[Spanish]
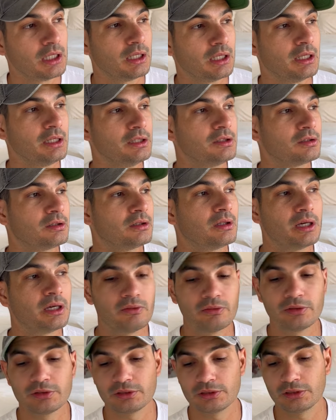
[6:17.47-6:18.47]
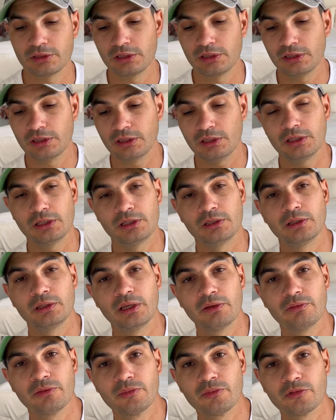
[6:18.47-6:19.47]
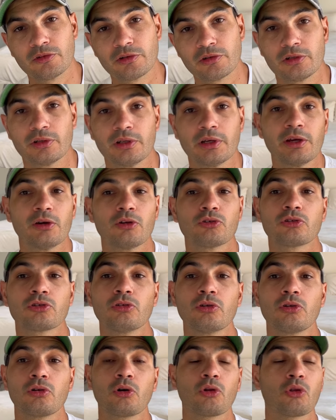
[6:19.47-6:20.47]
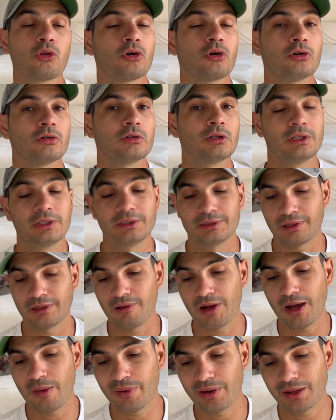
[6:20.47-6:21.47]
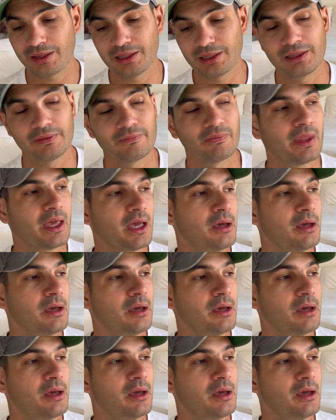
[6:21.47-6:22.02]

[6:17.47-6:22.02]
Lindsay Davis y David Moore. Ellos, los dos trabajan para quién?